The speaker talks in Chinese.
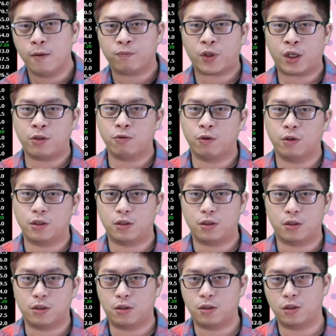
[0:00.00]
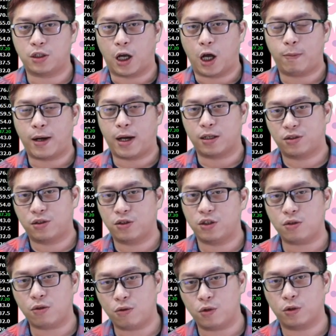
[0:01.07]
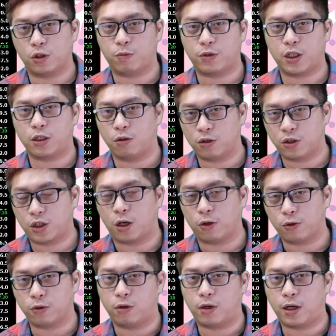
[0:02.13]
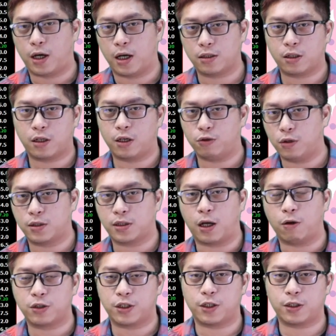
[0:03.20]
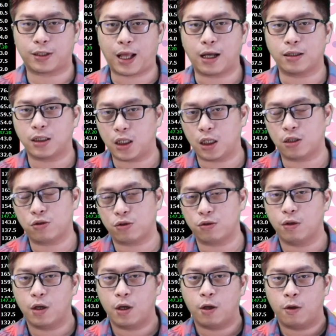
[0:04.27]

但如果你是想要把资金运用的比较有效率的话，还是可以去找一些当天就是。